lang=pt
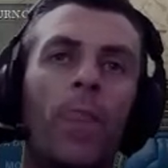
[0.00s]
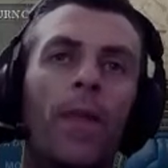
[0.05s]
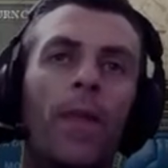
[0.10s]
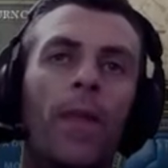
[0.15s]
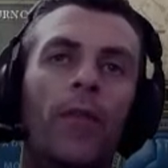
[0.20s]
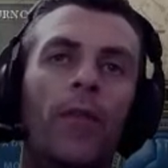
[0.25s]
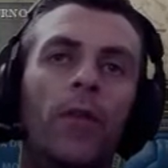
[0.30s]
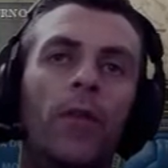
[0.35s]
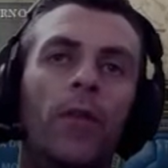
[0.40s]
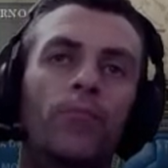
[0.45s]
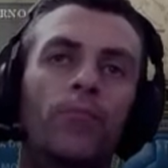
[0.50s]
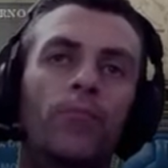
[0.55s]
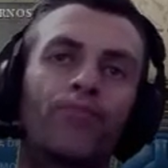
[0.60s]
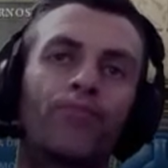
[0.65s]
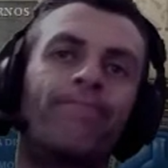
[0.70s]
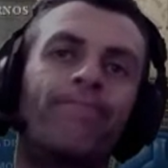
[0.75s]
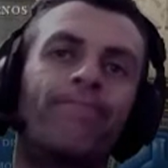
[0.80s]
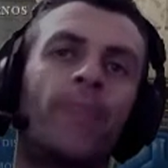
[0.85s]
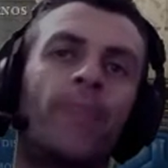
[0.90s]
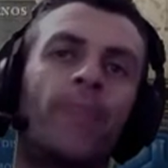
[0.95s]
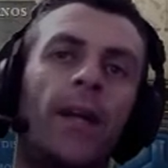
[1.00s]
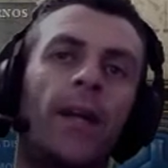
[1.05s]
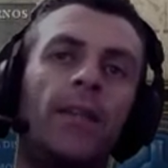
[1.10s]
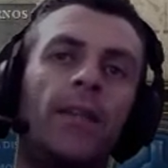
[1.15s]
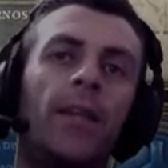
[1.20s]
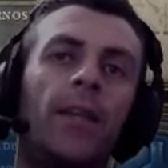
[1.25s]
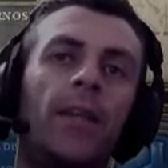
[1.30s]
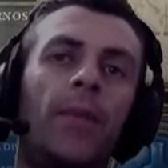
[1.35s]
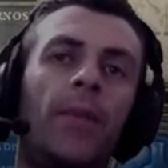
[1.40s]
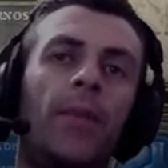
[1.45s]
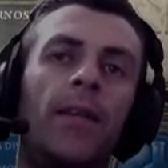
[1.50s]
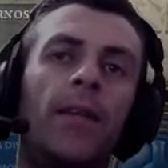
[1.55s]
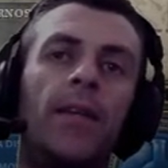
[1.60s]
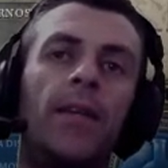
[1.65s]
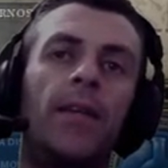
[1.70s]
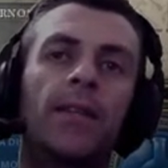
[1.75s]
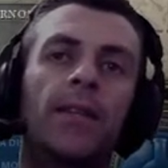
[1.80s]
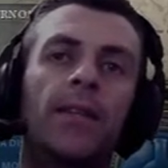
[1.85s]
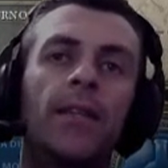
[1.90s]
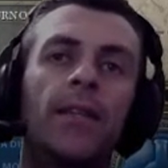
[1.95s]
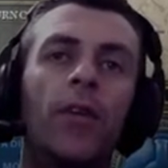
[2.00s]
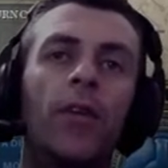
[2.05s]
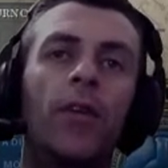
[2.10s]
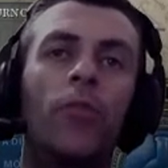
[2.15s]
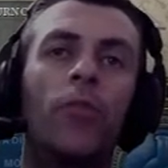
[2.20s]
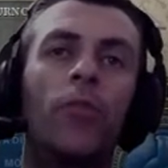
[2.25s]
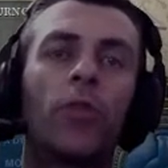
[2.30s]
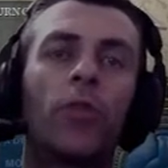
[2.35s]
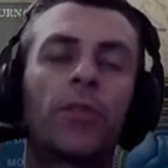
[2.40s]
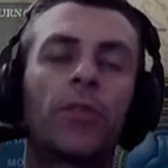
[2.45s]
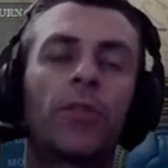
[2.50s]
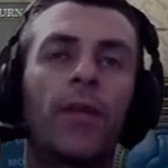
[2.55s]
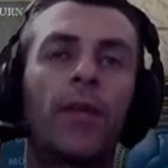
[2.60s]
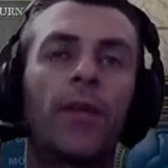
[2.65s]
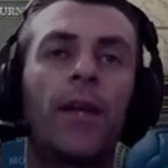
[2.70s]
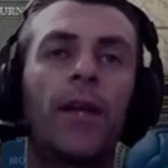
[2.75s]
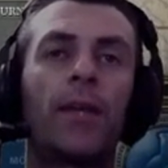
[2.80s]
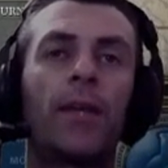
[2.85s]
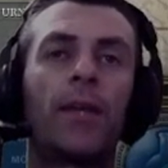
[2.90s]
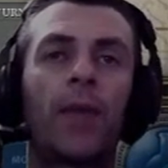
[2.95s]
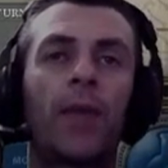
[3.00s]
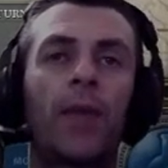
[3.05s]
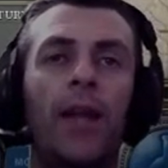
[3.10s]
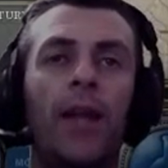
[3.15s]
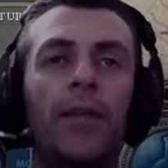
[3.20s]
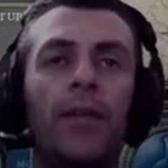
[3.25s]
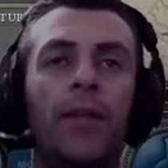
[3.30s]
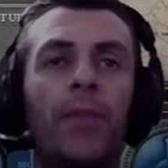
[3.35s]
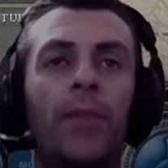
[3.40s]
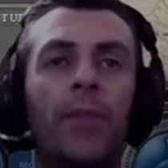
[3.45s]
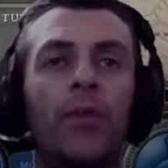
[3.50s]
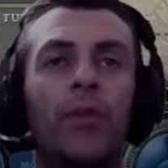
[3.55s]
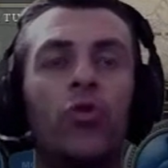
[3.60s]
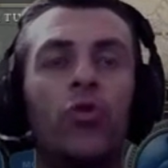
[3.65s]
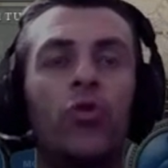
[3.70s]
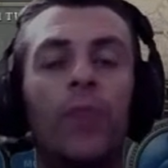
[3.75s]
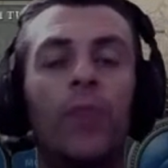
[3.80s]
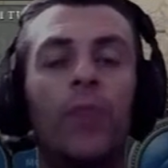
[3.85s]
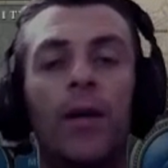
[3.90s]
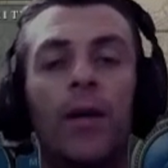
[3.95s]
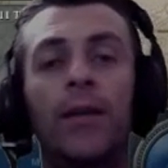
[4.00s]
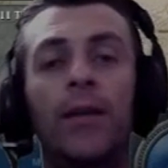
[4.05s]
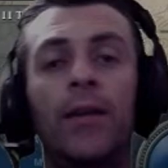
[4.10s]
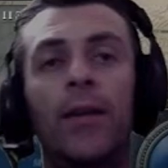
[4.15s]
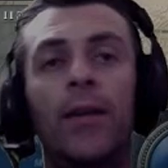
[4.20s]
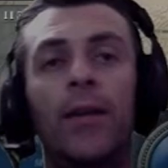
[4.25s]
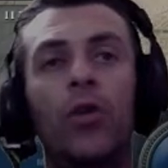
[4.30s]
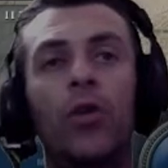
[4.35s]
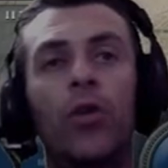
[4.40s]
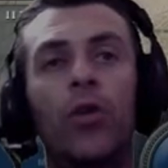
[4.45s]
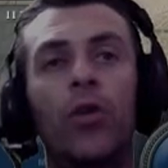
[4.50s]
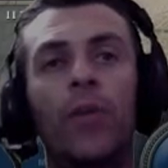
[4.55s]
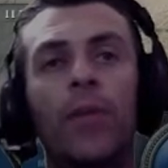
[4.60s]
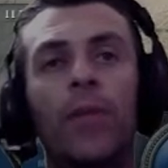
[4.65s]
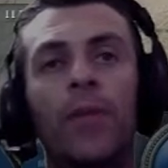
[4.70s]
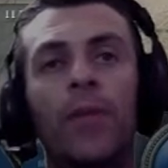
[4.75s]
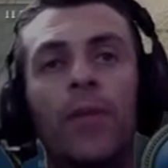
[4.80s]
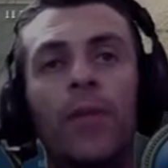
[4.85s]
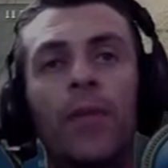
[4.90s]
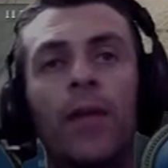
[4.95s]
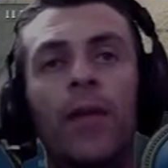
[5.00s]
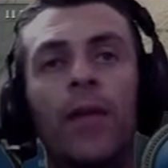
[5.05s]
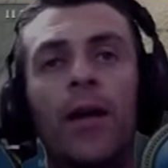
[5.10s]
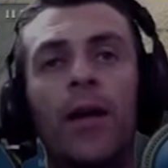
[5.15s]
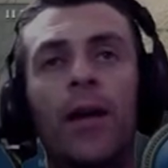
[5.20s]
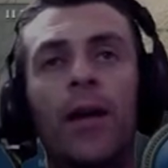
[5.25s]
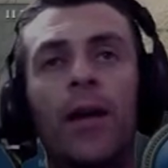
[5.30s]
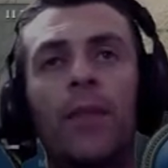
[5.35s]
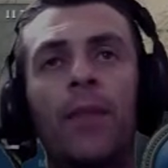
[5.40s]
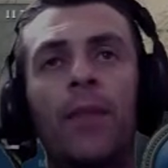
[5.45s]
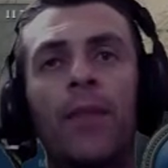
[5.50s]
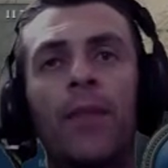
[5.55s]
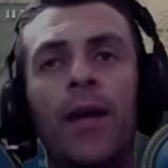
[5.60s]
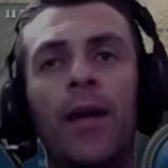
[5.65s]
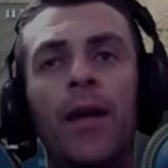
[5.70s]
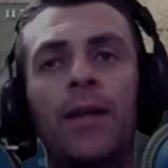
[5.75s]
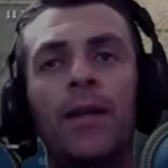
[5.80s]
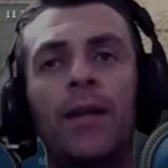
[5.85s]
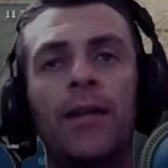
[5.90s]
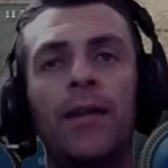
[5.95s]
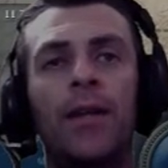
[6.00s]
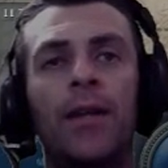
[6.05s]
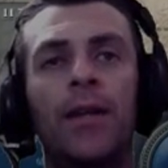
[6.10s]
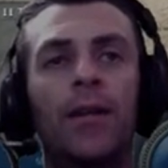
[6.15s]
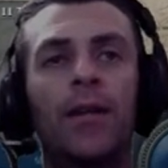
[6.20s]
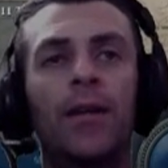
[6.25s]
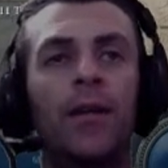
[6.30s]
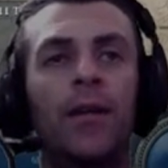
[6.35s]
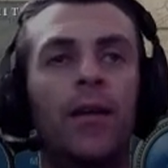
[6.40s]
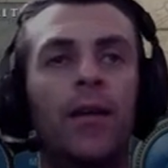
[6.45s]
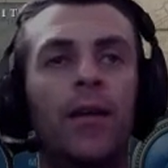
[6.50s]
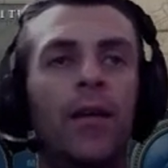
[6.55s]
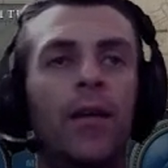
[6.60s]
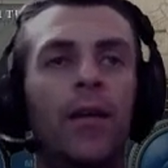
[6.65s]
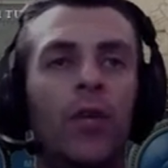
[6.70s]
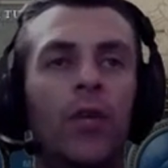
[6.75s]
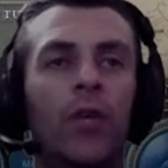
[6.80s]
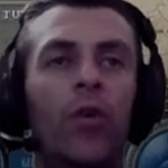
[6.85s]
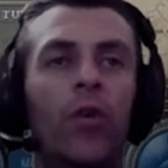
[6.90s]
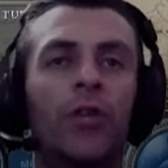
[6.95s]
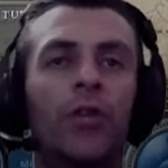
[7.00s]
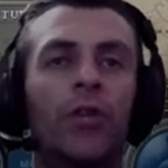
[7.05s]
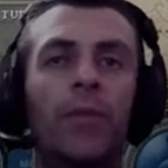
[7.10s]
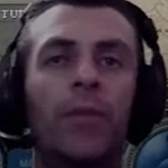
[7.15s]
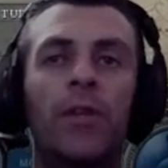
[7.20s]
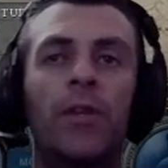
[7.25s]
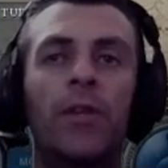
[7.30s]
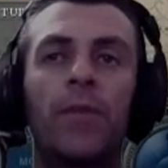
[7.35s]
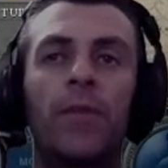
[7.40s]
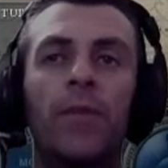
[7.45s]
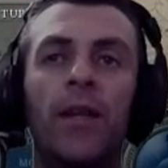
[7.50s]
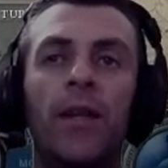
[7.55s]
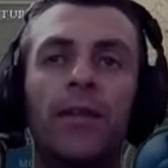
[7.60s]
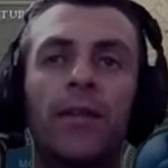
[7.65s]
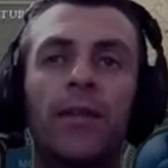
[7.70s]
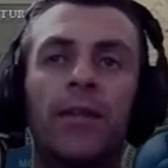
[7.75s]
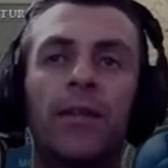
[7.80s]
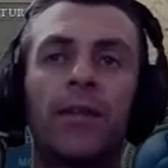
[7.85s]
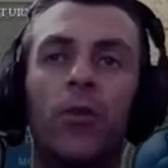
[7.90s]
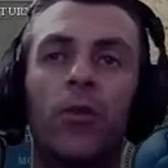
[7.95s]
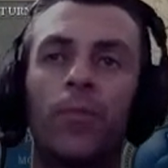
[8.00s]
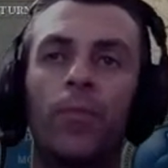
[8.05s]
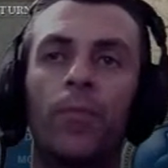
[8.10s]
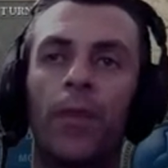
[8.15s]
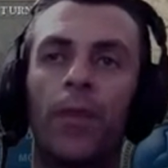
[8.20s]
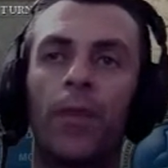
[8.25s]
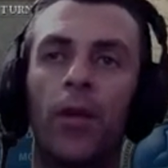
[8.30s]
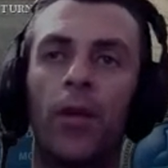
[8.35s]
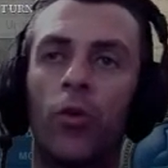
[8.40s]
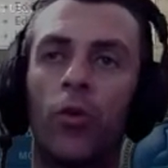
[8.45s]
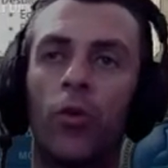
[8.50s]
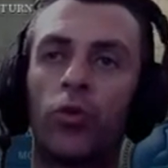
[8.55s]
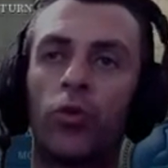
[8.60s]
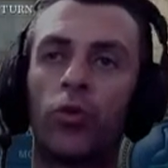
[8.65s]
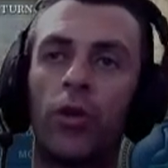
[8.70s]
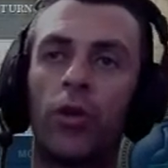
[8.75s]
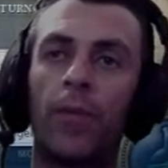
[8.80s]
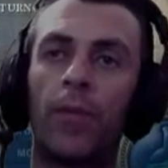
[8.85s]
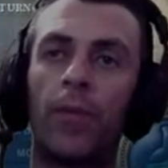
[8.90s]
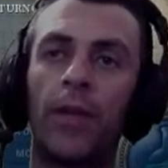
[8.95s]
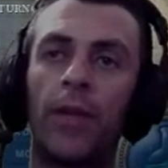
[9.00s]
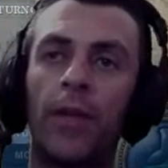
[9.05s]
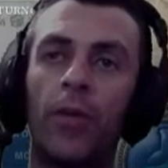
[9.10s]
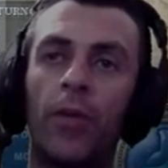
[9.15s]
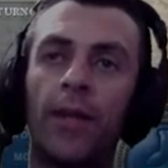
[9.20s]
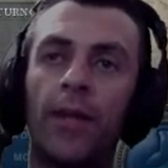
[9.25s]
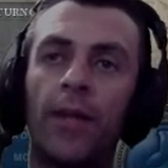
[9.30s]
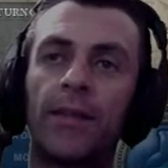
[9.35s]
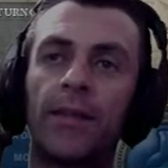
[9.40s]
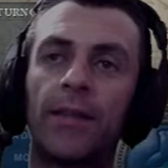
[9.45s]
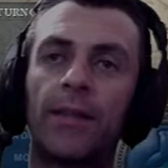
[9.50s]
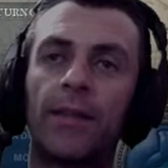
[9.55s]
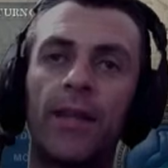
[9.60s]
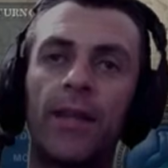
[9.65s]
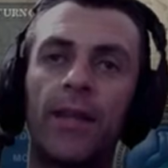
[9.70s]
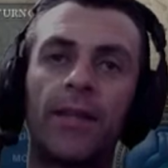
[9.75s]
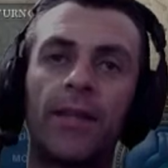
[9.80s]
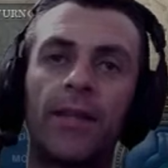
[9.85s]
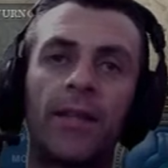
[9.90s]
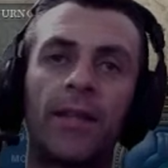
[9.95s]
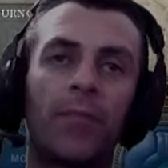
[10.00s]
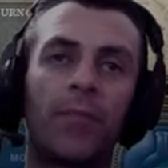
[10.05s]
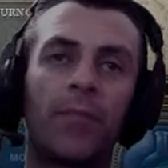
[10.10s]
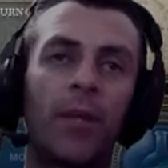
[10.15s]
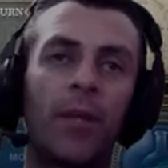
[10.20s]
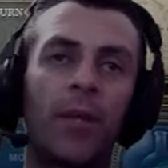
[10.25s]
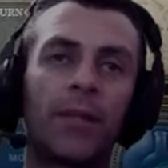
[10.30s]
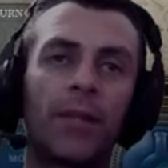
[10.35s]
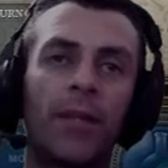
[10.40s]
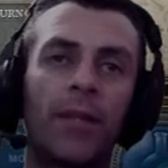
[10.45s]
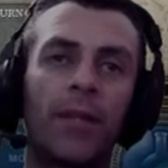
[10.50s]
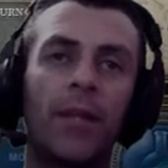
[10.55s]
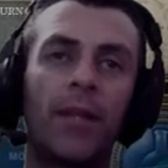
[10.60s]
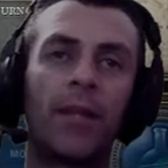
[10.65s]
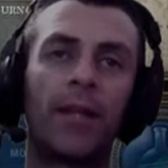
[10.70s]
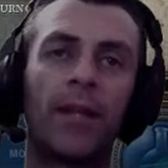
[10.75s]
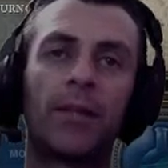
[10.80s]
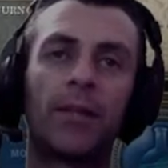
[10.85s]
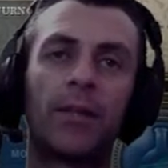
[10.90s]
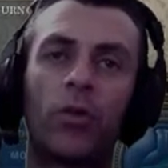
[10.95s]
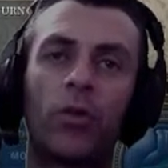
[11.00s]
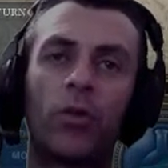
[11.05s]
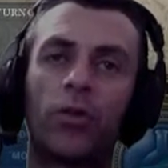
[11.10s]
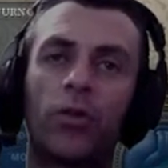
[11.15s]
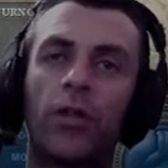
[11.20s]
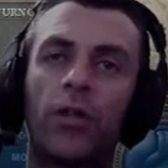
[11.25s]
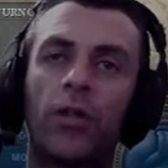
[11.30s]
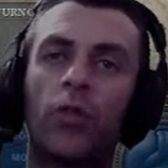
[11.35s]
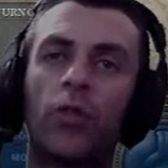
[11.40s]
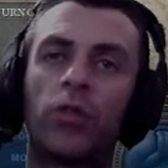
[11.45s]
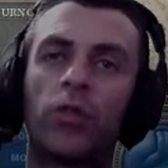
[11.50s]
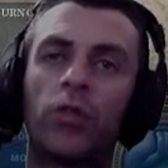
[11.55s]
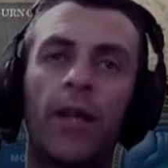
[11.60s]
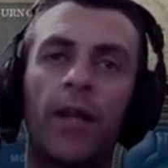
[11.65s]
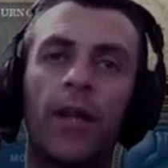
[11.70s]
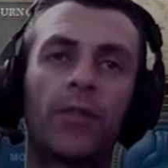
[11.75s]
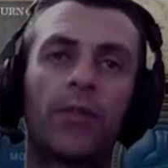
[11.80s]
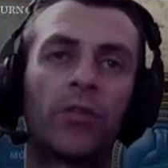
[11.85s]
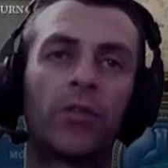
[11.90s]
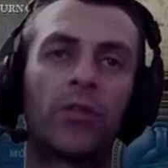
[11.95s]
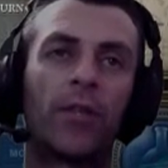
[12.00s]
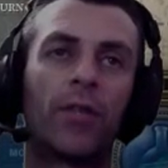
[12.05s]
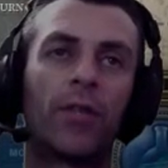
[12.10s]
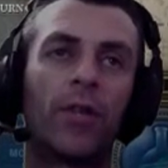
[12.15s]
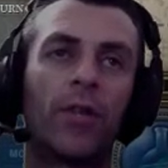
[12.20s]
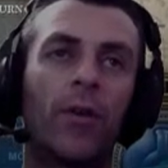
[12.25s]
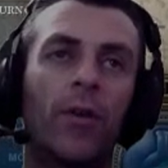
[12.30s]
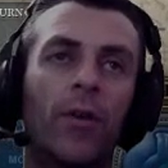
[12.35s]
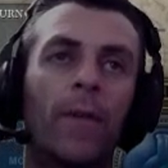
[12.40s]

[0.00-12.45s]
Tá vendo? As que tá branquinha assim, eu não posso aprender ainda, porque ela depende de uma anterior para mim ab abrir elas ainda. Igual, eu já aprendi mineração. Eu consigo aprender uma dessas três aqui por causa da mineração. Só seguir os traços, tá vendo?